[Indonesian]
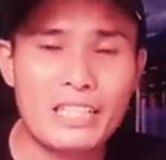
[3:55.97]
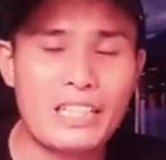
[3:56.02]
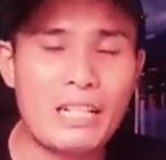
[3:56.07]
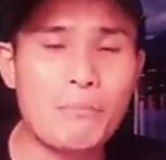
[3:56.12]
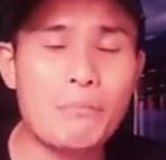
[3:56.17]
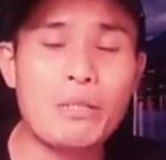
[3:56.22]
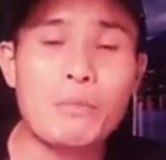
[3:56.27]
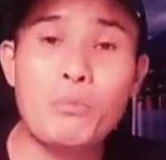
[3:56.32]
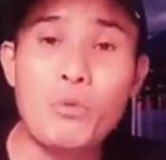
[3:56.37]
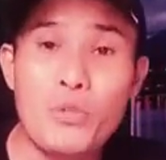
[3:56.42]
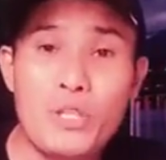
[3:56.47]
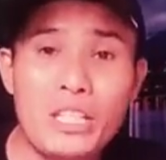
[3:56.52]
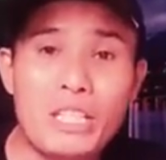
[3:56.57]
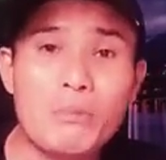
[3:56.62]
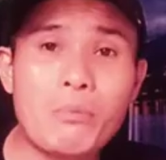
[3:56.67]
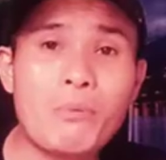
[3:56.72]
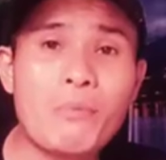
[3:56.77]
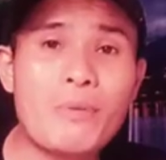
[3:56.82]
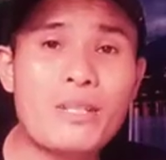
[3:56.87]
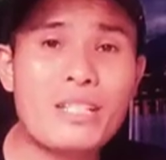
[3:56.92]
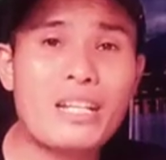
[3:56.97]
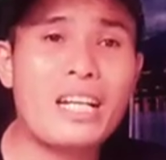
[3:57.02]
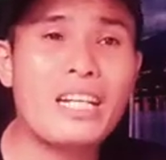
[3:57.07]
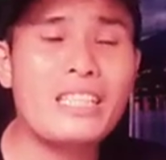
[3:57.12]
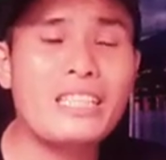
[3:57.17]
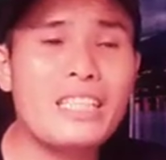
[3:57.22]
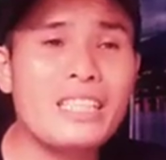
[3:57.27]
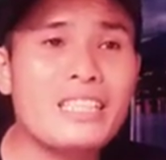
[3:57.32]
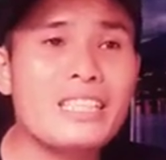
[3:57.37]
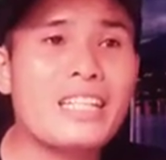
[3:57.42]
Yang berbunyi teman-teman
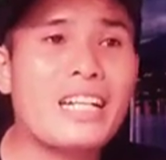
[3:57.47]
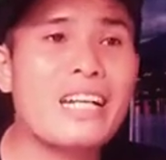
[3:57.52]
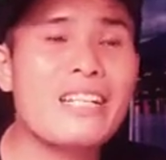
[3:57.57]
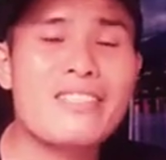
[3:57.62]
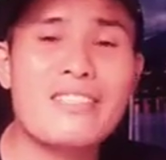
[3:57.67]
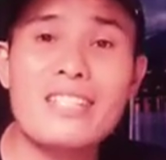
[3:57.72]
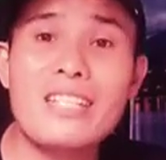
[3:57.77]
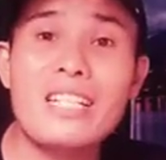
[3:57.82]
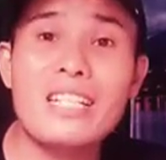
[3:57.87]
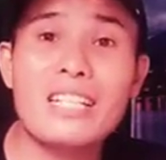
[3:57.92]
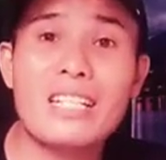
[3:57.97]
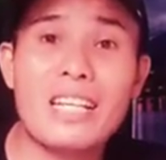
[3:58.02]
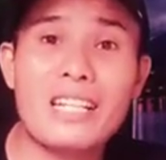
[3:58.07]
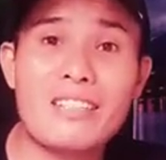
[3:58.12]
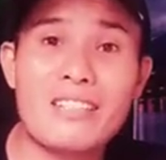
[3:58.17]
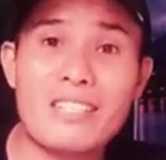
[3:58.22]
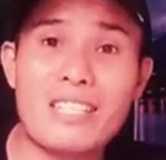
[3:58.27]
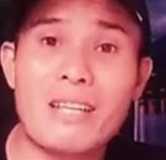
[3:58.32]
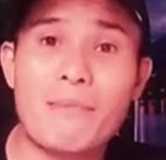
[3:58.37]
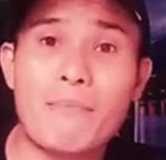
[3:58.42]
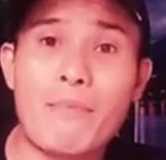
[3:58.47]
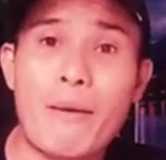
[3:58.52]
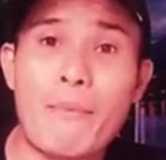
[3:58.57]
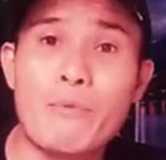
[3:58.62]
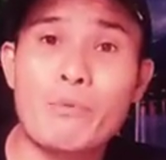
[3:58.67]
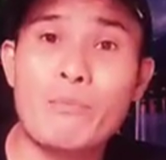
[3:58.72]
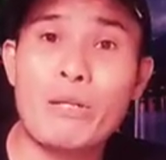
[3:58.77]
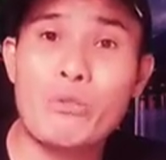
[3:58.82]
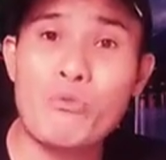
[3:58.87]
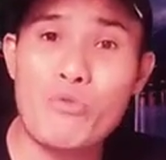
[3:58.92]
sekalian, kasihilah
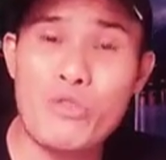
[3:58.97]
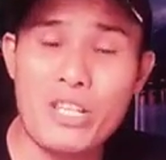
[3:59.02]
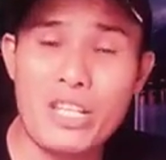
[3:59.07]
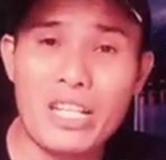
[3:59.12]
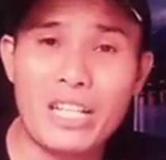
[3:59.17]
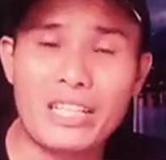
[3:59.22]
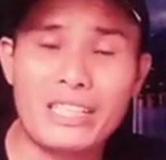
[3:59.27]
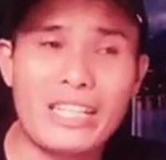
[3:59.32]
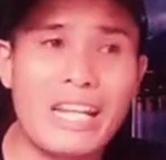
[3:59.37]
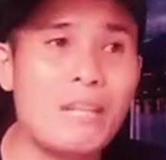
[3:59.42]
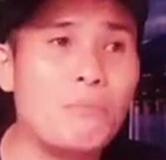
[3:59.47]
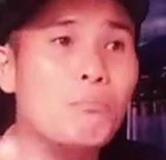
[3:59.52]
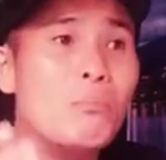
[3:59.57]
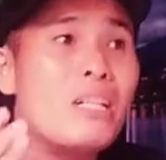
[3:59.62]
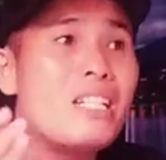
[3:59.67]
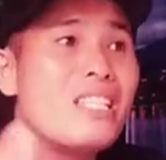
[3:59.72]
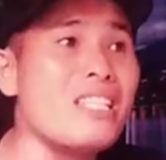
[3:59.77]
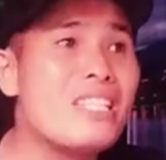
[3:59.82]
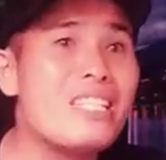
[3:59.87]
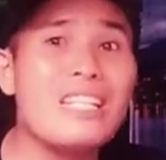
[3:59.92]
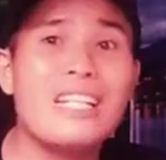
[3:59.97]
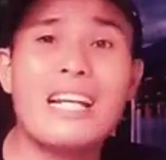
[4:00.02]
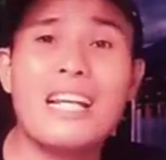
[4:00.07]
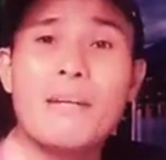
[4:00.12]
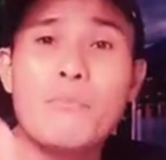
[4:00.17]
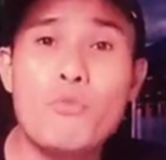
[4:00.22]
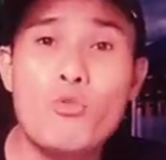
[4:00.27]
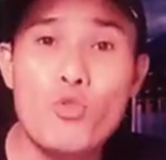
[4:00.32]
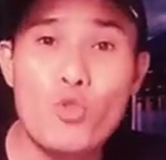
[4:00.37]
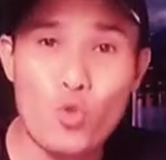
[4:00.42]
sesamamu manusia dan
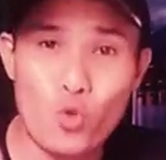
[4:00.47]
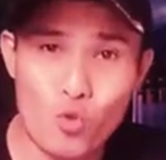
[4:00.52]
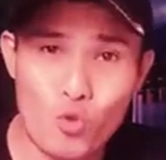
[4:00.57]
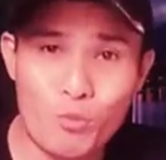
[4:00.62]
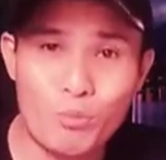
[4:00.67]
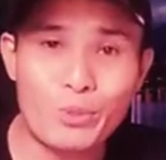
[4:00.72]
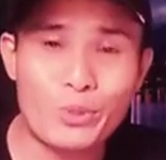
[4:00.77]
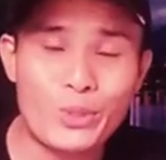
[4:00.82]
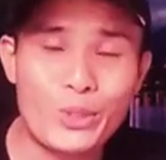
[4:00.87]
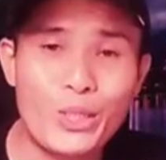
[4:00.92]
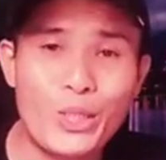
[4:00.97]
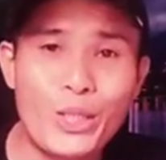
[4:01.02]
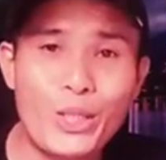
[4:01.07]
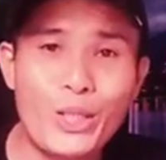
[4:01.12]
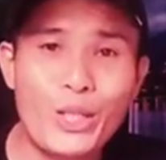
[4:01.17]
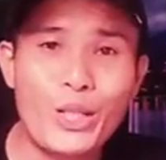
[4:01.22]
bencilah musuhmu.